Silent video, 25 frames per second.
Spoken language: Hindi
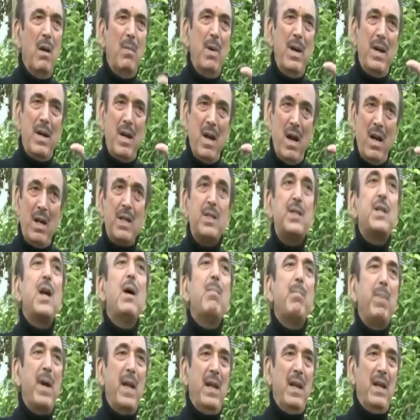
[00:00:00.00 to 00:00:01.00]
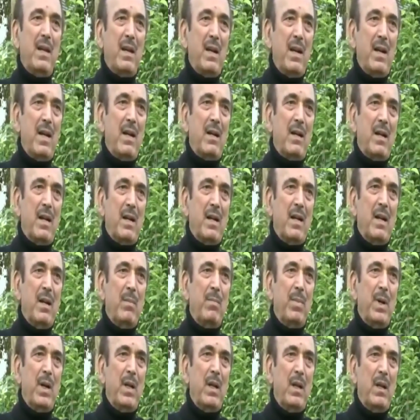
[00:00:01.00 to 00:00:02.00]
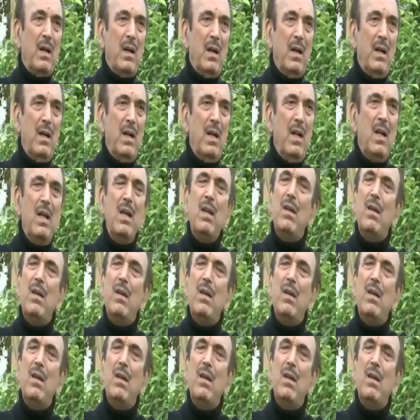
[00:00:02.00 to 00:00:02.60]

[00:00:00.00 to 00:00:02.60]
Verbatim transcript: हमें ढांचा पहले खड़ा करना पड़ेगा